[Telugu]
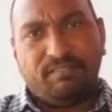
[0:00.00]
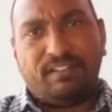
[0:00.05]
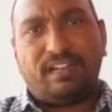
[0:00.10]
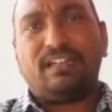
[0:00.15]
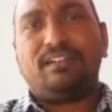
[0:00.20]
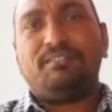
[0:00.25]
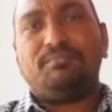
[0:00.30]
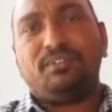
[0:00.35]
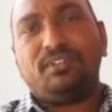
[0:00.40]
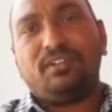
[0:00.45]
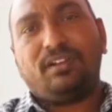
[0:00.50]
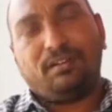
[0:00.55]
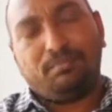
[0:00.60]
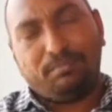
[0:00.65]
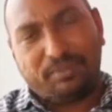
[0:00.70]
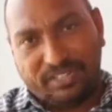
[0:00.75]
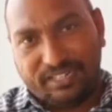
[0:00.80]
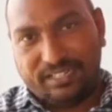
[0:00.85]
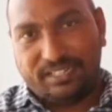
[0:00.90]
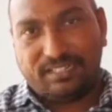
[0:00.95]
వెల్కమ్ టు లా
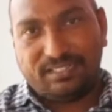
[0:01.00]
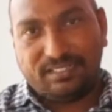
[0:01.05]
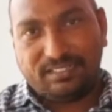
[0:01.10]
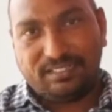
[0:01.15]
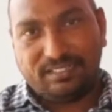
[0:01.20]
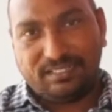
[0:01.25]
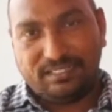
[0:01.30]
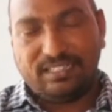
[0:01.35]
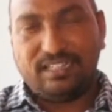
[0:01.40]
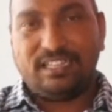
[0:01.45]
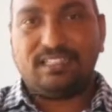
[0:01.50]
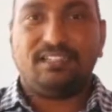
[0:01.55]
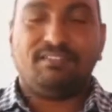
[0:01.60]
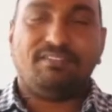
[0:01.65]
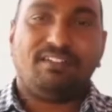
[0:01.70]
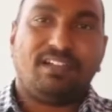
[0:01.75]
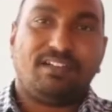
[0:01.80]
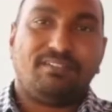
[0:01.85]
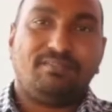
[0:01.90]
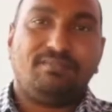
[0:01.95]
పాయింట్ గత
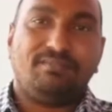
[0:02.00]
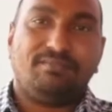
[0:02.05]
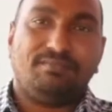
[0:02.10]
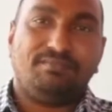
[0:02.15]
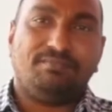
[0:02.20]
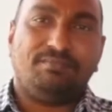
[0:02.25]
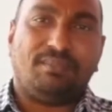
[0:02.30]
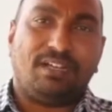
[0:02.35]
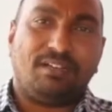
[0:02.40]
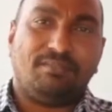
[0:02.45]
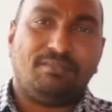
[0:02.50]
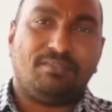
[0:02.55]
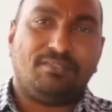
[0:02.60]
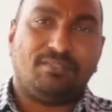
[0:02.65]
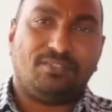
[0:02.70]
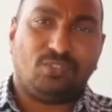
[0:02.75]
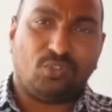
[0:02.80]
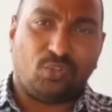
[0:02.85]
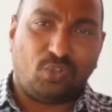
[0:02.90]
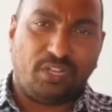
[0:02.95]
వారం మనం
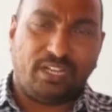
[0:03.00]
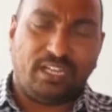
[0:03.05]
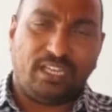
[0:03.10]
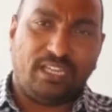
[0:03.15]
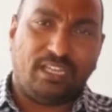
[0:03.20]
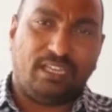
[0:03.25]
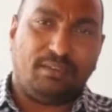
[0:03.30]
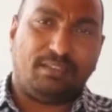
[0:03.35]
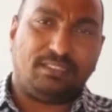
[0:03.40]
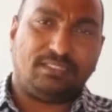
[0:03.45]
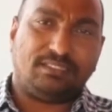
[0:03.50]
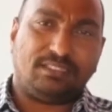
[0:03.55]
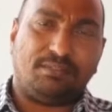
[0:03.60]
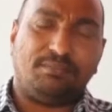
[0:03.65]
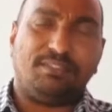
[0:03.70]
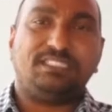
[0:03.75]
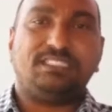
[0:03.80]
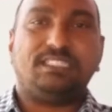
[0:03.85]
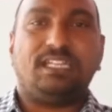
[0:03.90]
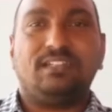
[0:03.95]
కొన్ని
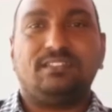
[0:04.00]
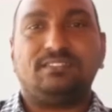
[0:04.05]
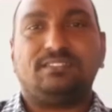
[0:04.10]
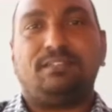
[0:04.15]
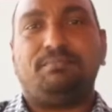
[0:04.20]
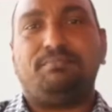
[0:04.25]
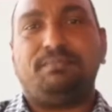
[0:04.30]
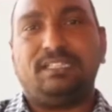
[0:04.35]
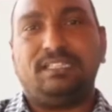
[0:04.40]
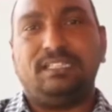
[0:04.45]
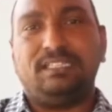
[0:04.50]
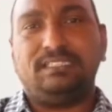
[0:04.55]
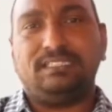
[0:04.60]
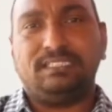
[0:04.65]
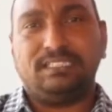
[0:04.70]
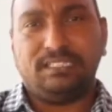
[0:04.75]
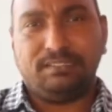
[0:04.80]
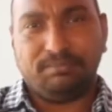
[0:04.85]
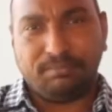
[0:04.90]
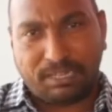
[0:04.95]
సమస్యలకు
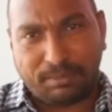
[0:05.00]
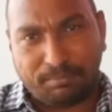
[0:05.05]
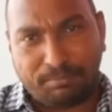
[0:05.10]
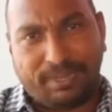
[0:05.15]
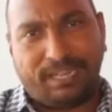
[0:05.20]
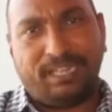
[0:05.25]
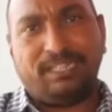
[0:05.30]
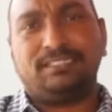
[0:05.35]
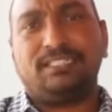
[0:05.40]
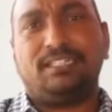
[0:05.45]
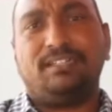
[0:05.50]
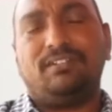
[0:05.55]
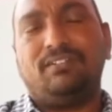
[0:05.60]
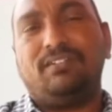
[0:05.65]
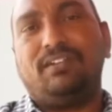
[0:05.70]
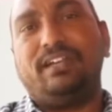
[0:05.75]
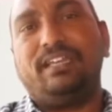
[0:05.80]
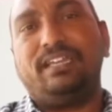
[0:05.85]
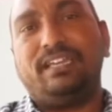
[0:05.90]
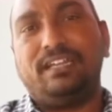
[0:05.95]
సంబంధించి మన
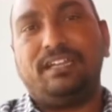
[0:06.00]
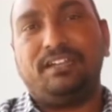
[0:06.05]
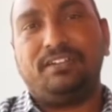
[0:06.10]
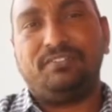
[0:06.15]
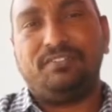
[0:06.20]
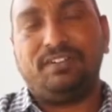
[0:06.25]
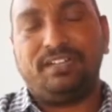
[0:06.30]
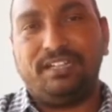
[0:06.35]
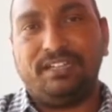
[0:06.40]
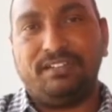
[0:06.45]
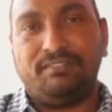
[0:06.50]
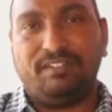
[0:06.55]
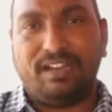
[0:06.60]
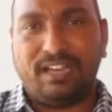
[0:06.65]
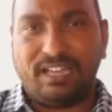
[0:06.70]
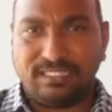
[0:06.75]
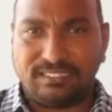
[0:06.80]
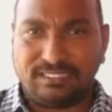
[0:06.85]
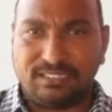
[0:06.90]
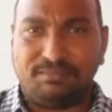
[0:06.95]
ప్రేక్షకులు అడిగినటువంటి
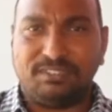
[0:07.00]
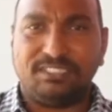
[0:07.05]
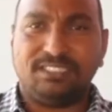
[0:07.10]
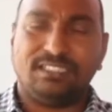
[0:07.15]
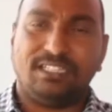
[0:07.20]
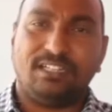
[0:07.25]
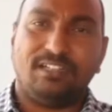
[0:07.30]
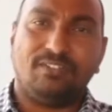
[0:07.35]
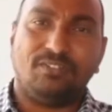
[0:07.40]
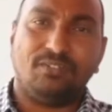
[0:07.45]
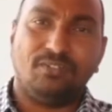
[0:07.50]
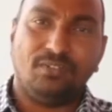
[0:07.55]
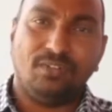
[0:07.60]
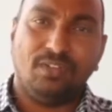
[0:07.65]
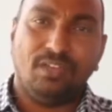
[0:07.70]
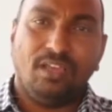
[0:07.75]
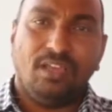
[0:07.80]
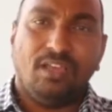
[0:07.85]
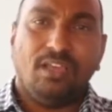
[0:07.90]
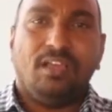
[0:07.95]
వారి సమస్యలకు
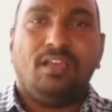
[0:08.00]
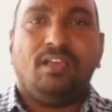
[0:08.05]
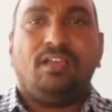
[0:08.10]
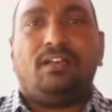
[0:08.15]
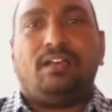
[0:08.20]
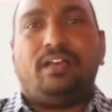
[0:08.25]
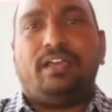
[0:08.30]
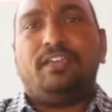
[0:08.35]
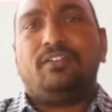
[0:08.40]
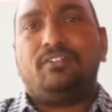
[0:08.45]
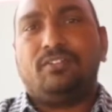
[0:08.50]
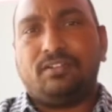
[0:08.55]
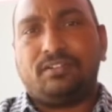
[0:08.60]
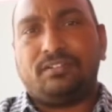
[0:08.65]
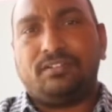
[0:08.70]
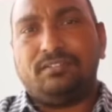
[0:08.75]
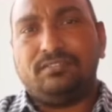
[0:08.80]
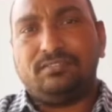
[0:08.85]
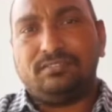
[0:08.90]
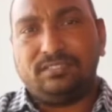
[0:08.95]

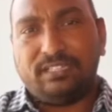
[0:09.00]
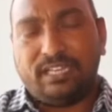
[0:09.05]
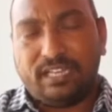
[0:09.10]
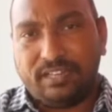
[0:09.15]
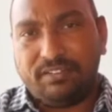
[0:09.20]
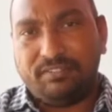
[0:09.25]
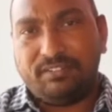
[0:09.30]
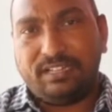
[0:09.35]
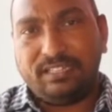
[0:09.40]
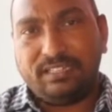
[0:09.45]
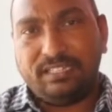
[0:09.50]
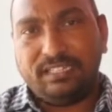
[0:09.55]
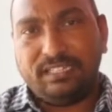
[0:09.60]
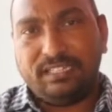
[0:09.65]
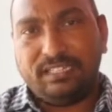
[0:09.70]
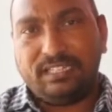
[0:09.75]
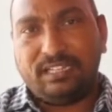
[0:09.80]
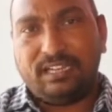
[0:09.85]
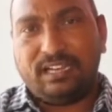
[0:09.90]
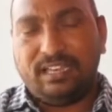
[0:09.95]
హైకోర్టు న్యాయవాది
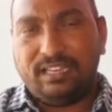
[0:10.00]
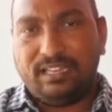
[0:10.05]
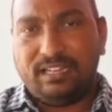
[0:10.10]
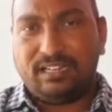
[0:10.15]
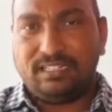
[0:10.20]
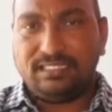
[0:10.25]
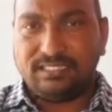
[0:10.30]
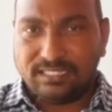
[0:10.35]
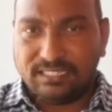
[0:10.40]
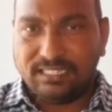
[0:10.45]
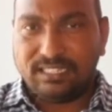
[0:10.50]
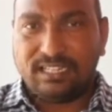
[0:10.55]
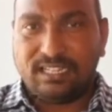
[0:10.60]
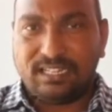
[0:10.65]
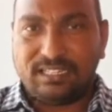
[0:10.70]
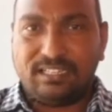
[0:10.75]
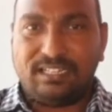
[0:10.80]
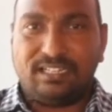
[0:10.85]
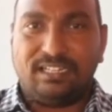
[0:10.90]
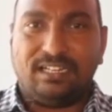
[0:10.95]
లాయర్ రజనీ
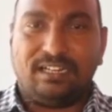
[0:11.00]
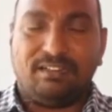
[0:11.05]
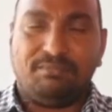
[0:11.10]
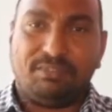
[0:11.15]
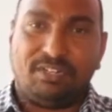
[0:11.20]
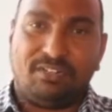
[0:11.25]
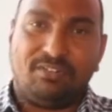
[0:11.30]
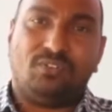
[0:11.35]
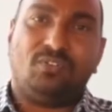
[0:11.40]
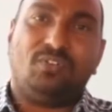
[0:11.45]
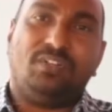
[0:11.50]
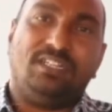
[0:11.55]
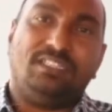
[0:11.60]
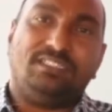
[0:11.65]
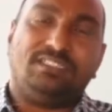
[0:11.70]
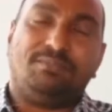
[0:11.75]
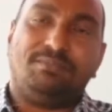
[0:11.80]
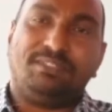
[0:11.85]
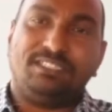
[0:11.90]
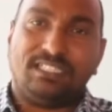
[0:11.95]
గారి దగ్గర మనం
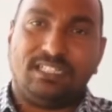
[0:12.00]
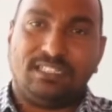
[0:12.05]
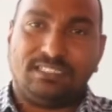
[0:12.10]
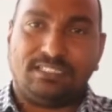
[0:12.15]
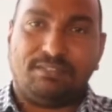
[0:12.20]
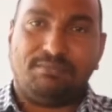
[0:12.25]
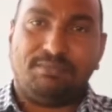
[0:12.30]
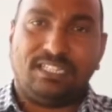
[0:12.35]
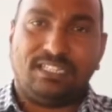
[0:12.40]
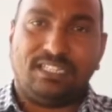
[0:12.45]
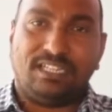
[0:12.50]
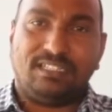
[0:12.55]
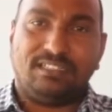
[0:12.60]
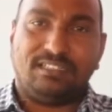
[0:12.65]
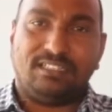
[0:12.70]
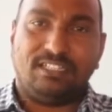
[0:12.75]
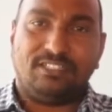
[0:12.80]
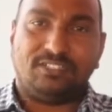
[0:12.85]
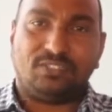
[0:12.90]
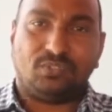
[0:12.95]
కొన్ని సమస్యలకు
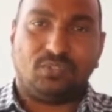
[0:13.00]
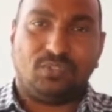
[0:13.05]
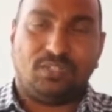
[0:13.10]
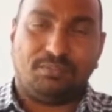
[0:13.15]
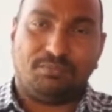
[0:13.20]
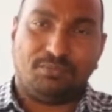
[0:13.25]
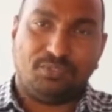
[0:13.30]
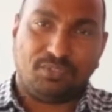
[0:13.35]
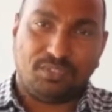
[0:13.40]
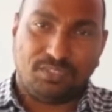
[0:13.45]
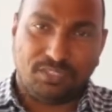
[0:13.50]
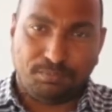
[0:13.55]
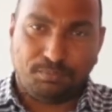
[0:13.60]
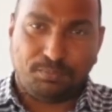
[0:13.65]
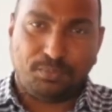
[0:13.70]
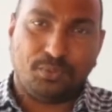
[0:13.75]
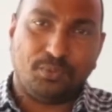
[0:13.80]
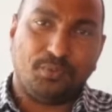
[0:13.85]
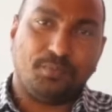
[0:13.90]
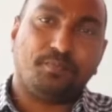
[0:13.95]
సమాధానం తెలుసుకున్నాము
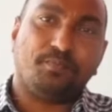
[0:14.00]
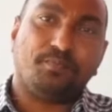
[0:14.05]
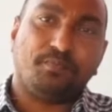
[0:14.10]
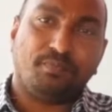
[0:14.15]
ఇప్పుడు